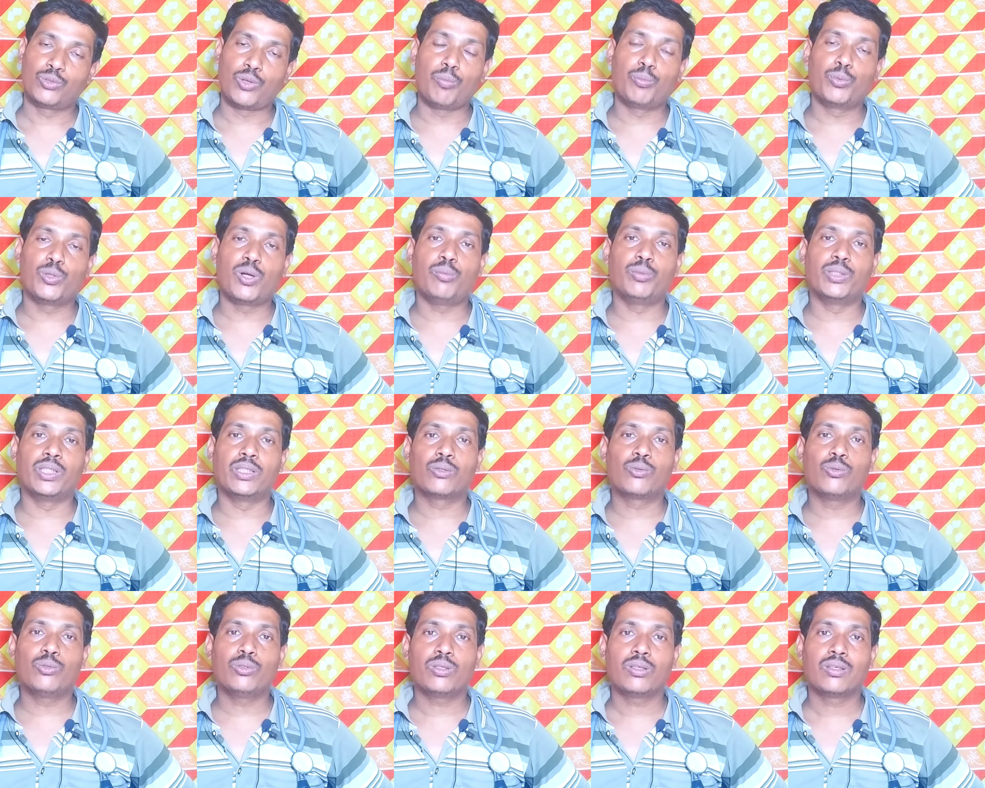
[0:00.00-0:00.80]
সম্পূর্ণভাবে
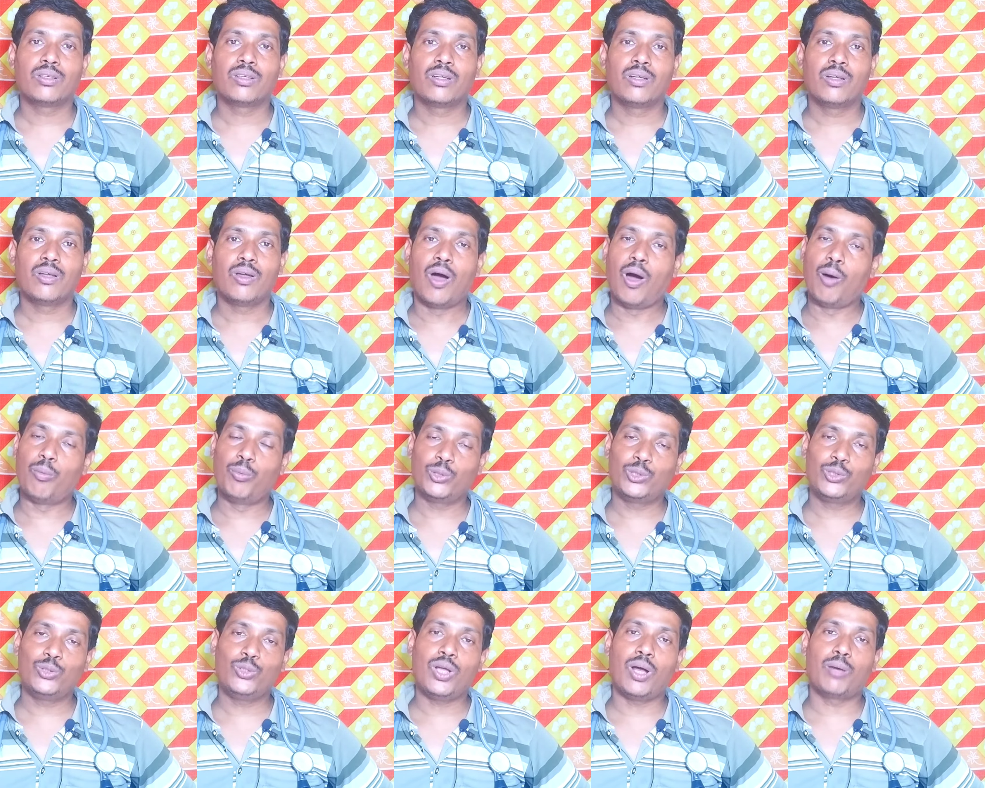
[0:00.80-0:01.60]
দেখুন
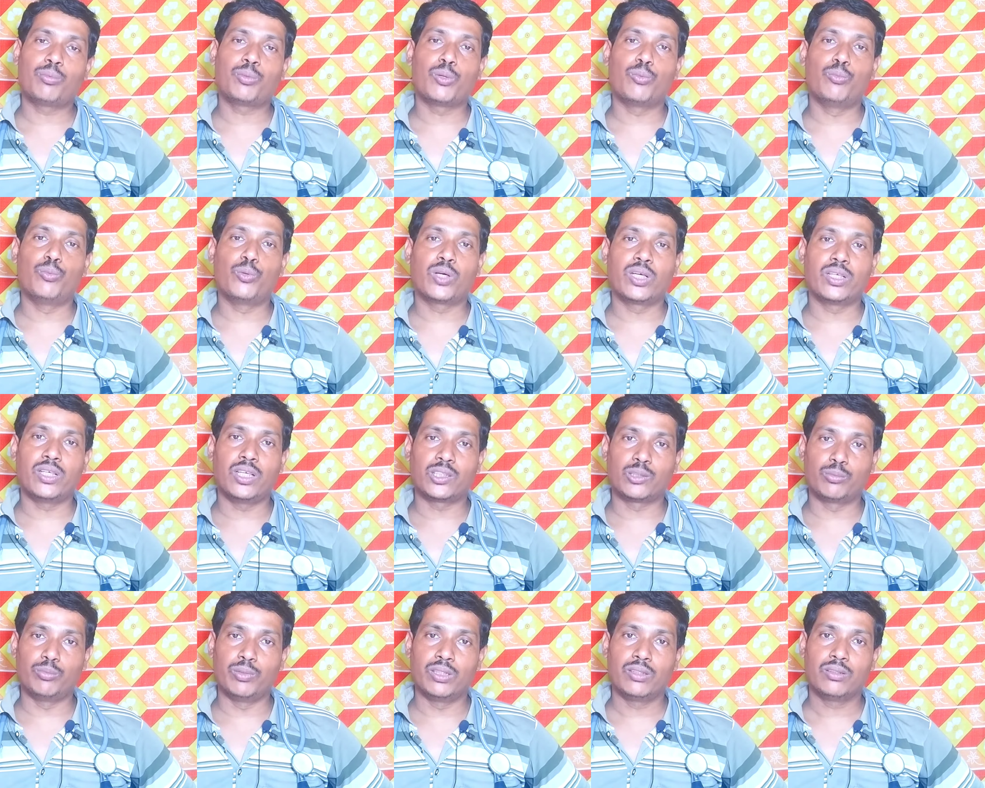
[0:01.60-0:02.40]
অবশ্যই আপনার
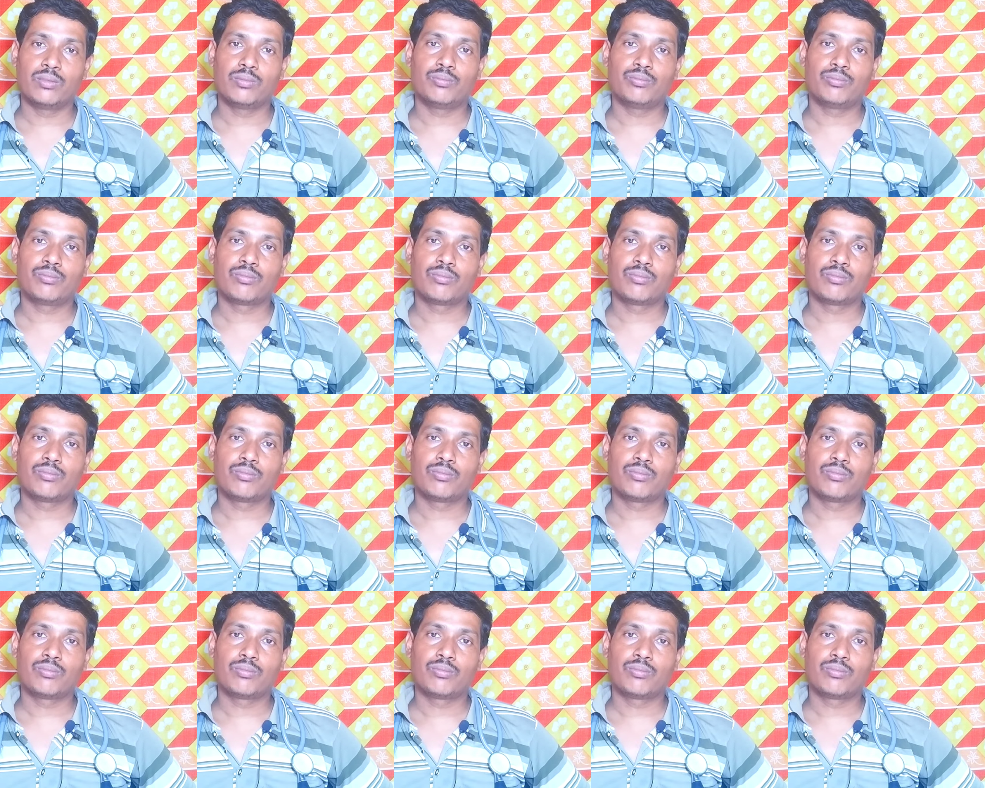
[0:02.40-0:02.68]
উপকারে আসবে